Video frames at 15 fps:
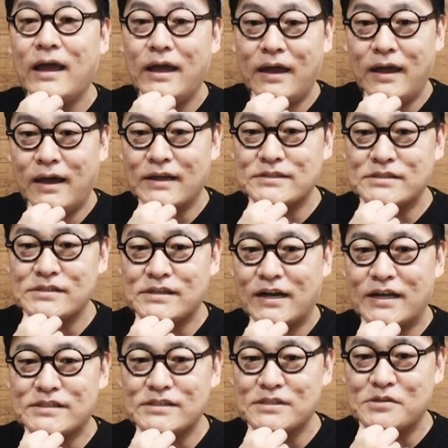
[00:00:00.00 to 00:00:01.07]
映画通か
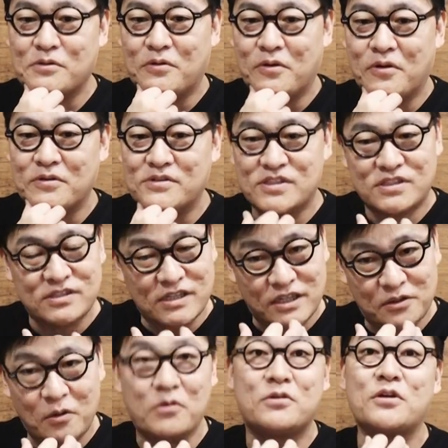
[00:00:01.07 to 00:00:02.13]
らするとこうくす
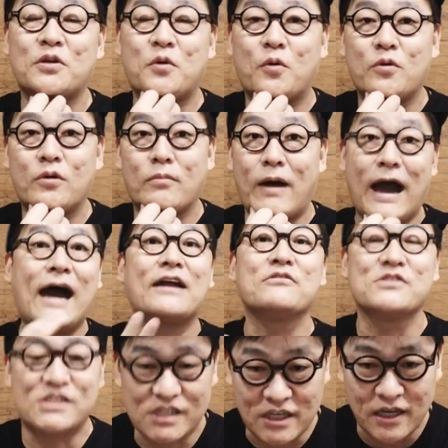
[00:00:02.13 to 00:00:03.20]
りとくるところもある
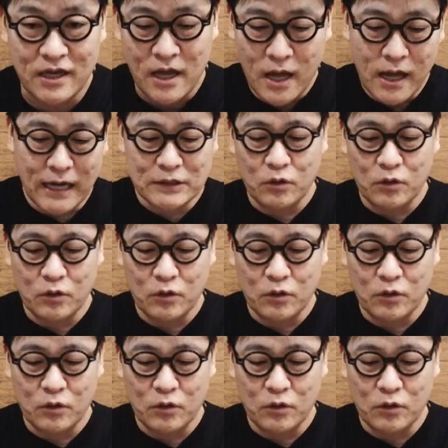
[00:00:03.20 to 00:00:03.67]
し、あ